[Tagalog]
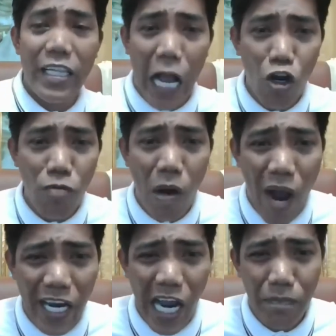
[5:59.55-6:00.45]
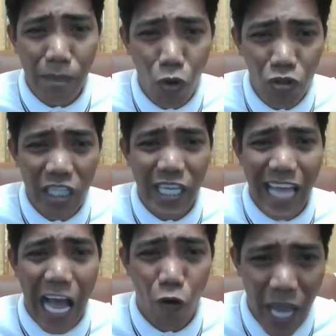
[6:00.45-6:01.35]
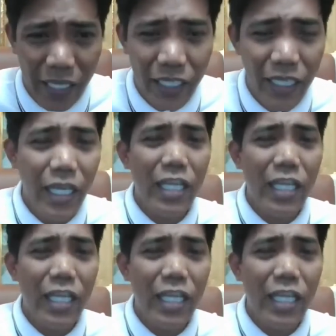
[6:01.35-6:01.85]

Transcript: na gumawa ng mabuti sa tao yan.